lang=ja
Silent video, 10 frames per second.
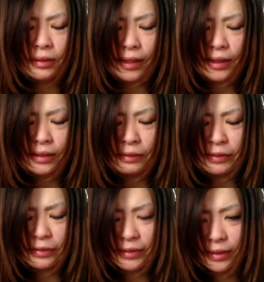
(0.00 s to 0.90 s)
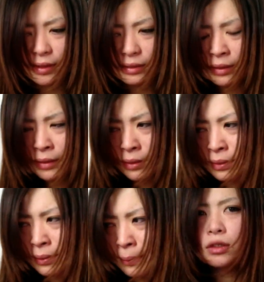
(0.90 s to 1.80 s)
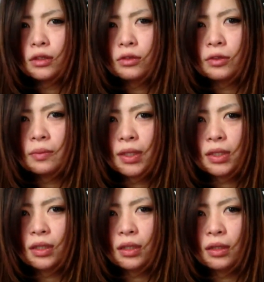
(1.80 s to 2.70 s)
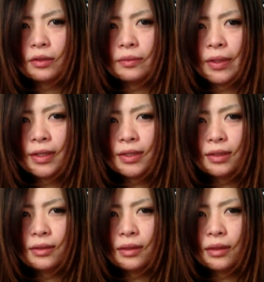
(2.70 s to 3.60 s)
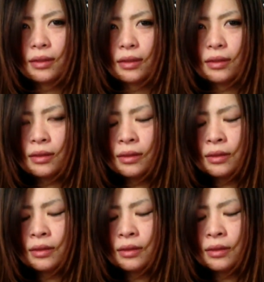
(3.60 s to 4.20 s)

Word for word: それ私のことじゃん僕弁財天にお参りしてくれてた